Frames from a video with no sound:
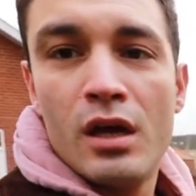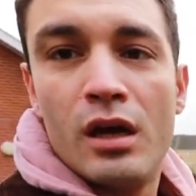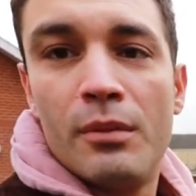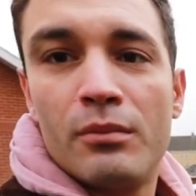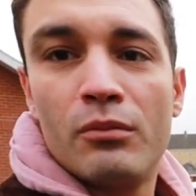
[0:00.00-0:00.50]

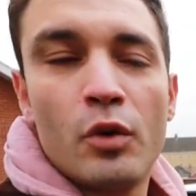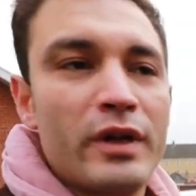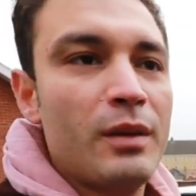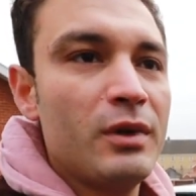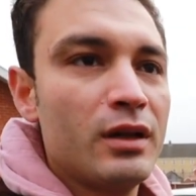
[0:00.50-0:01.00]

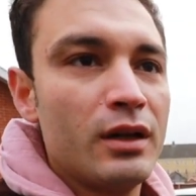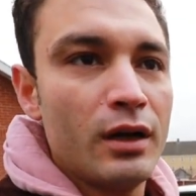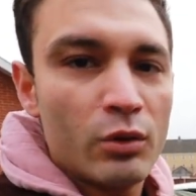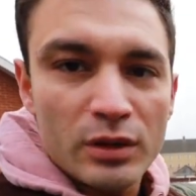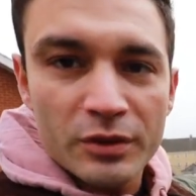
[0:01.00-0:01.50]
ممكن اعمل
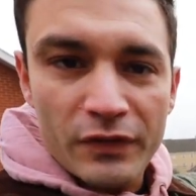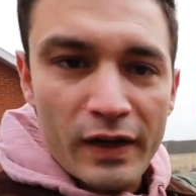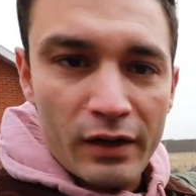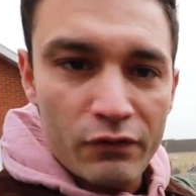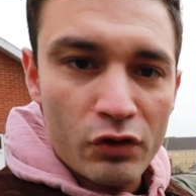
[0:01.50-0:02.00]
لو انت
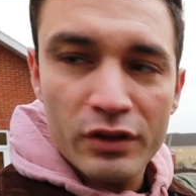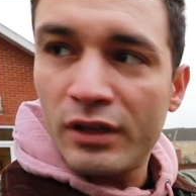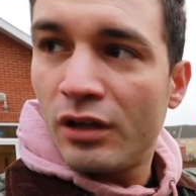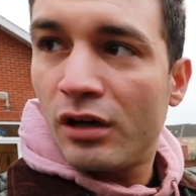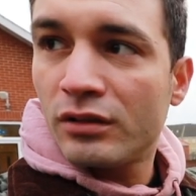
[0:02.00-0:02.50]
بتتفرج على الفلوج ده
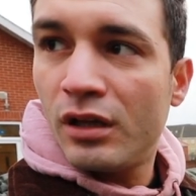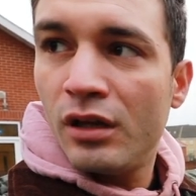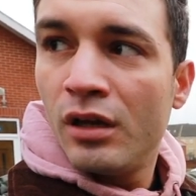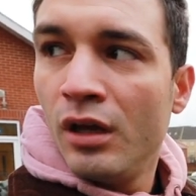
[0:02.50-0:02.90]
النهارده